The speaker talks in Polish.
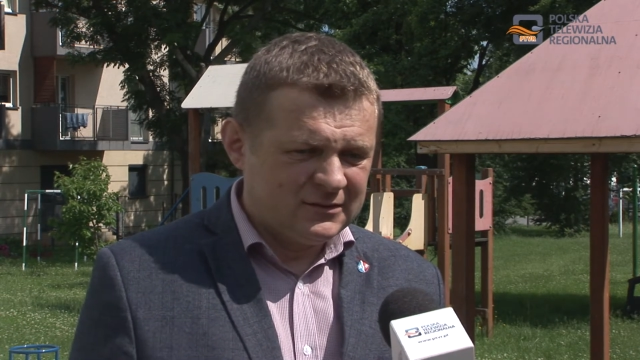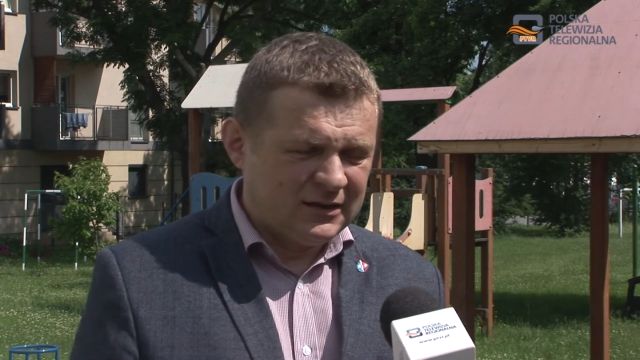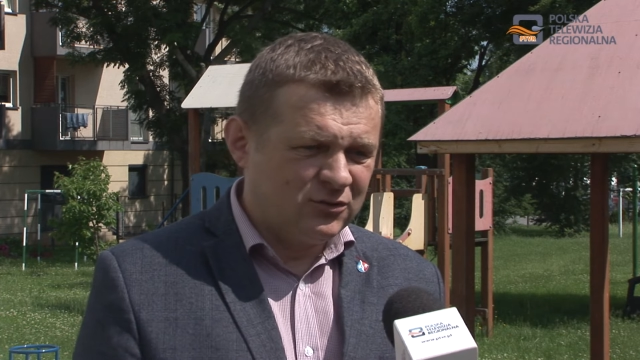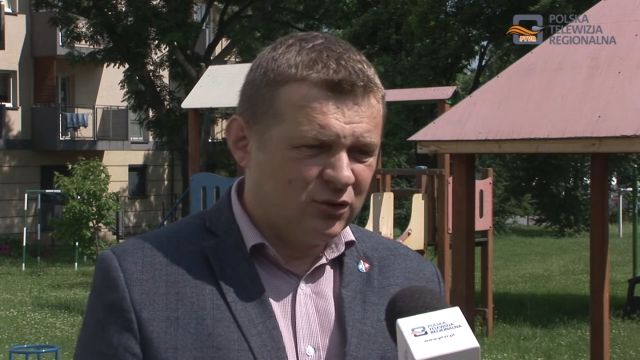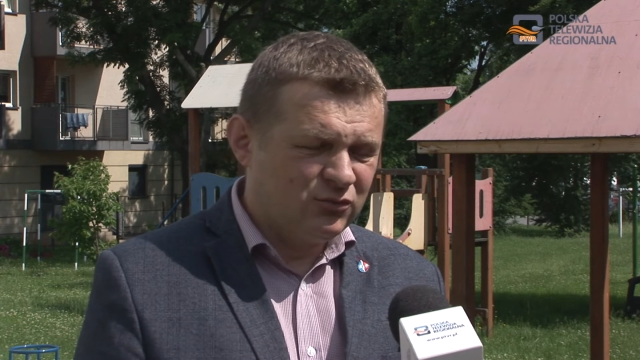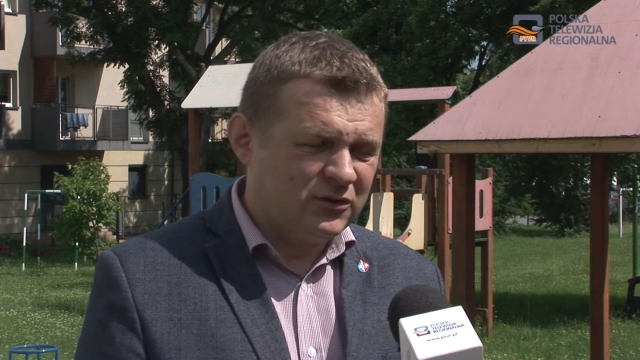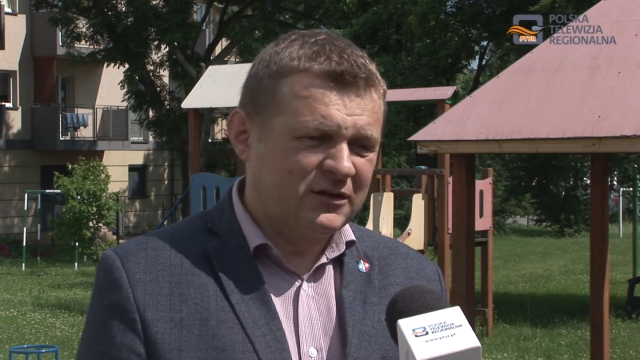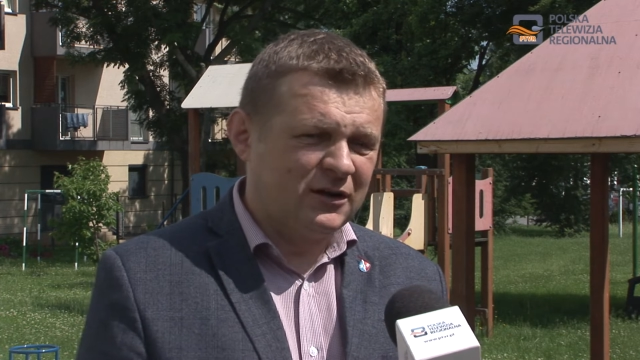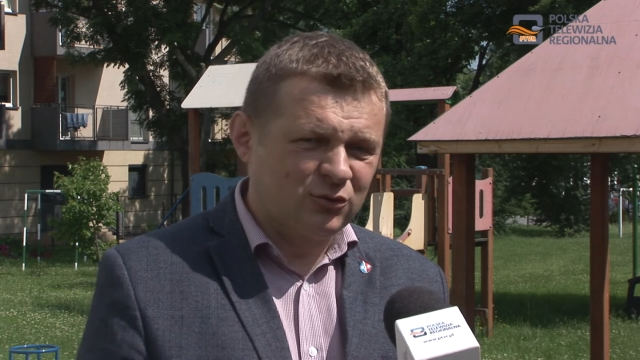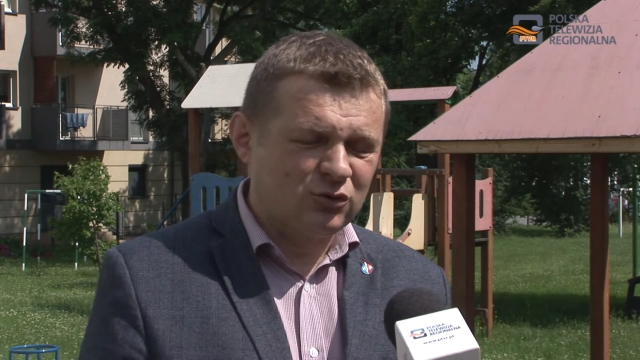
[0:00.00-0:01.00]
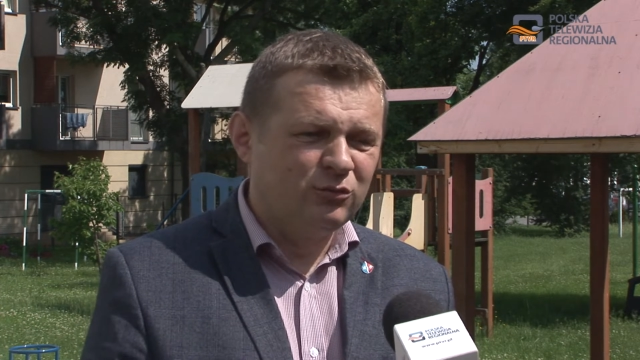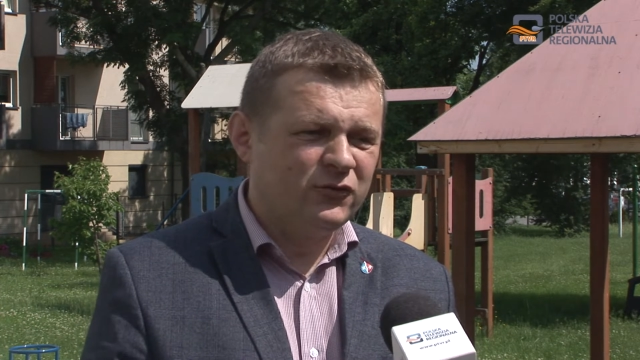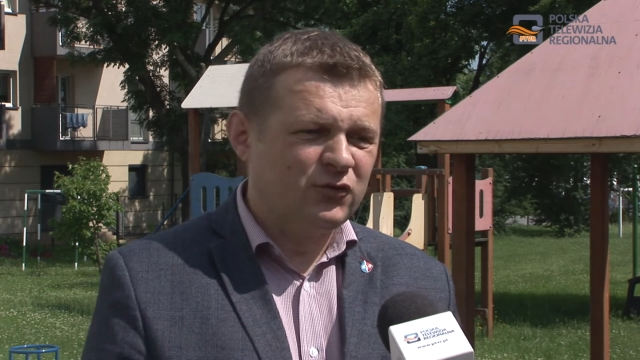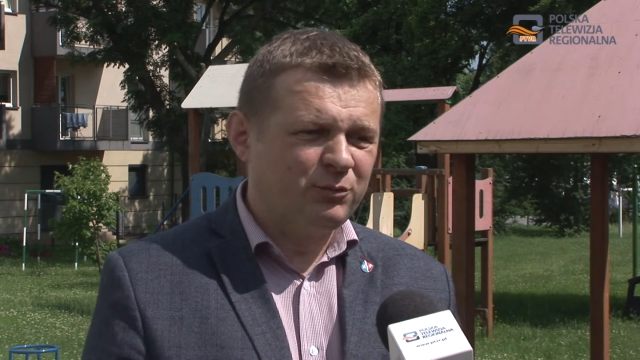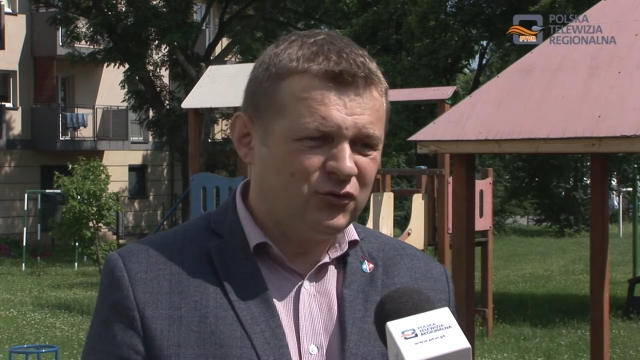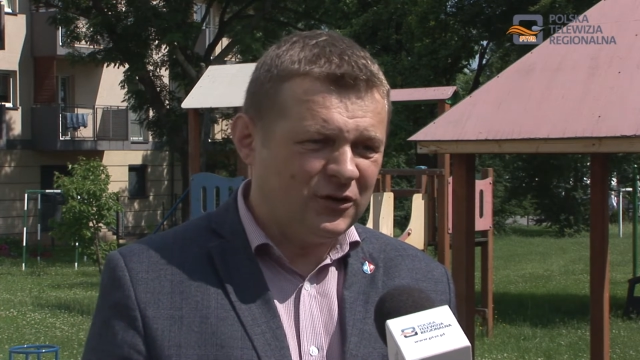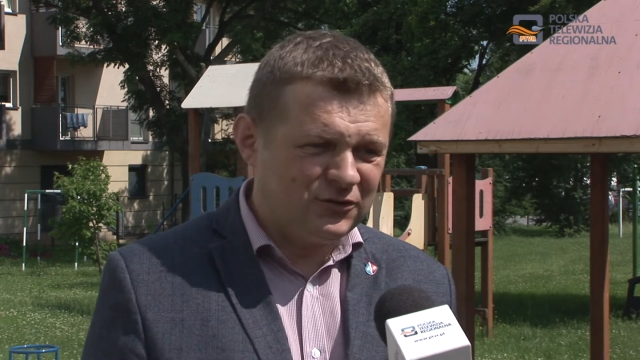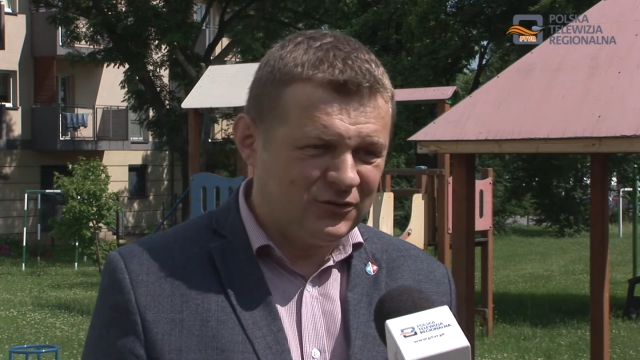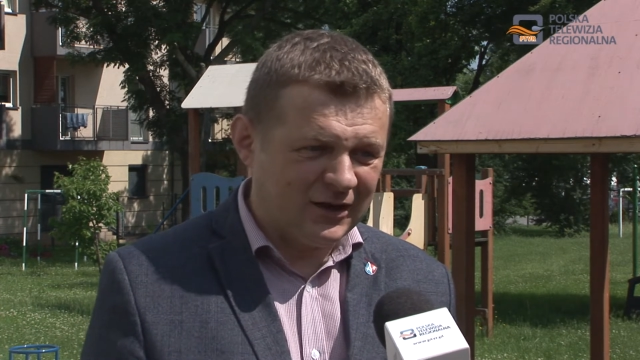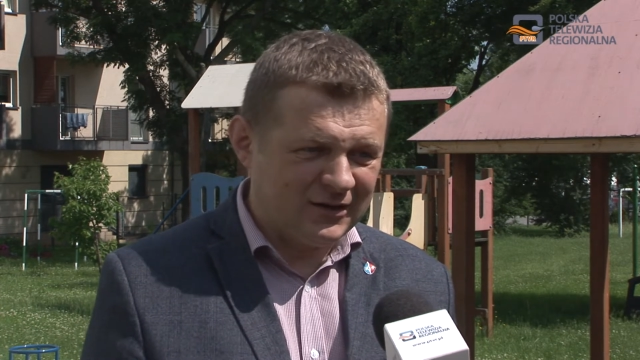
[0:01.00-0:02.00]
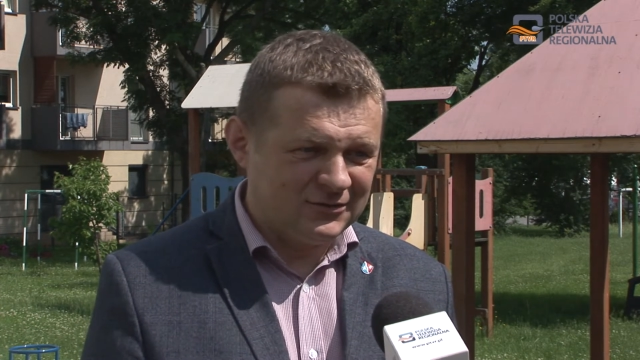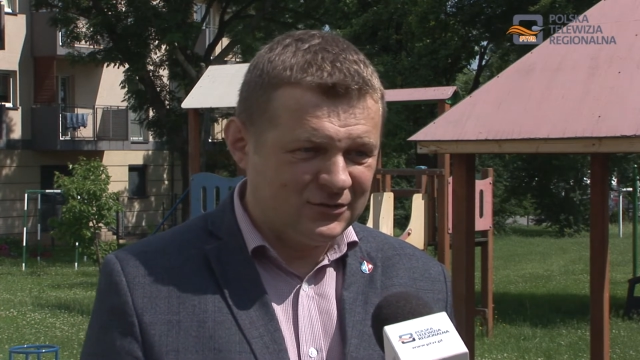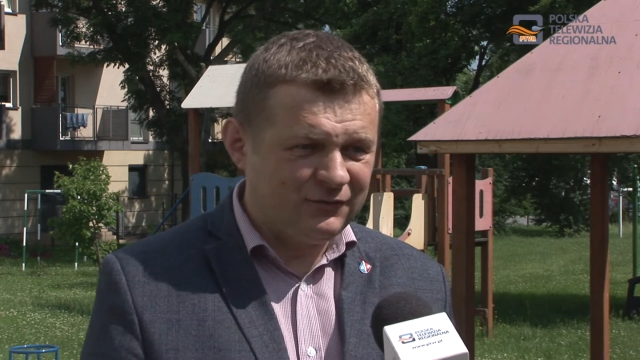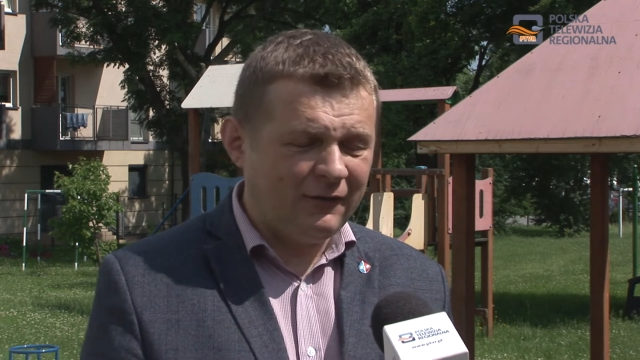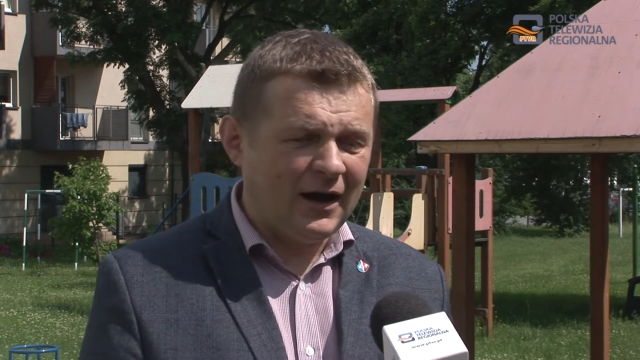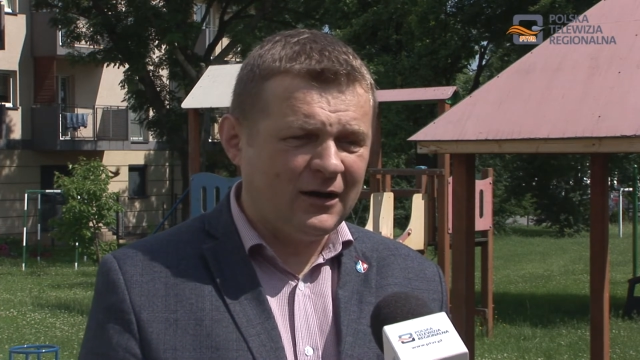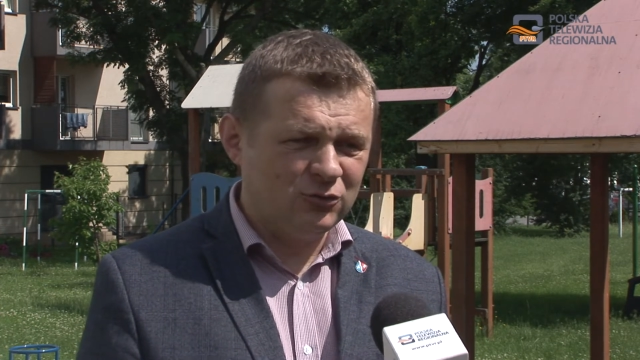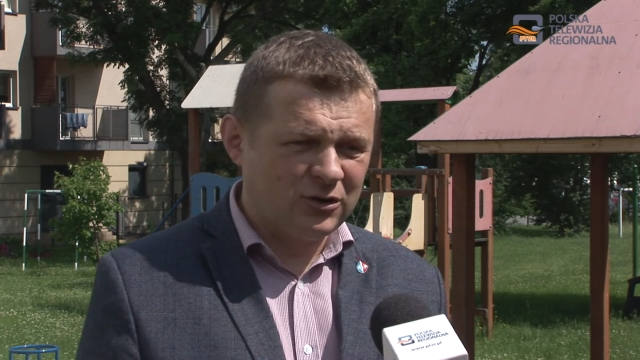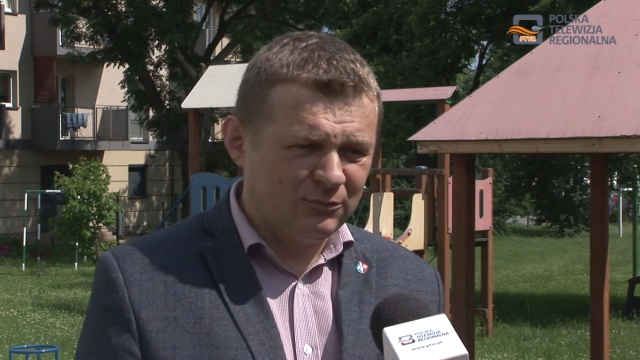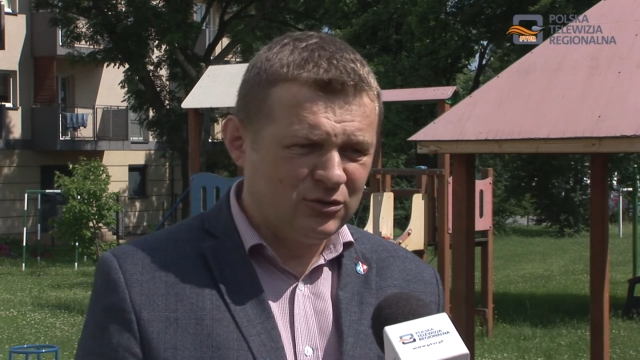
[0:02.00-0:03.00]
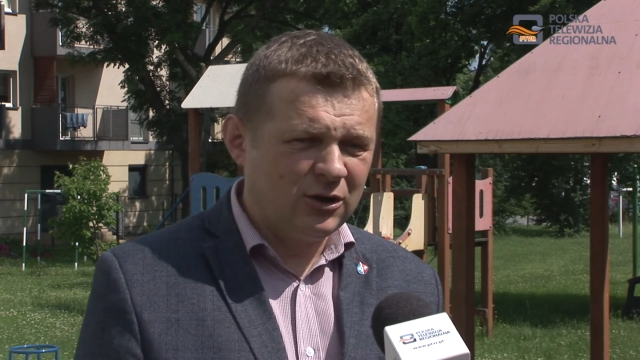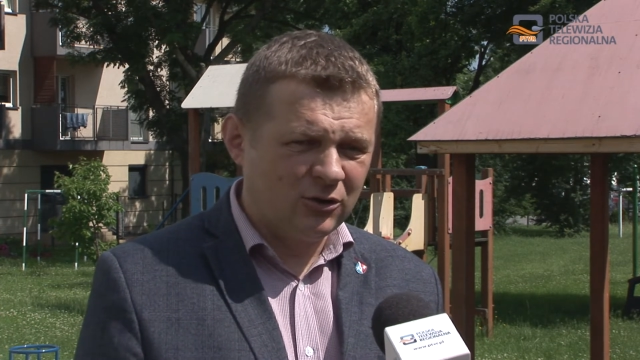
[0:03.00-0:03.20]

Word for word: ten dom dziecka, krótko mówiąc, podzielić na dwa odrębne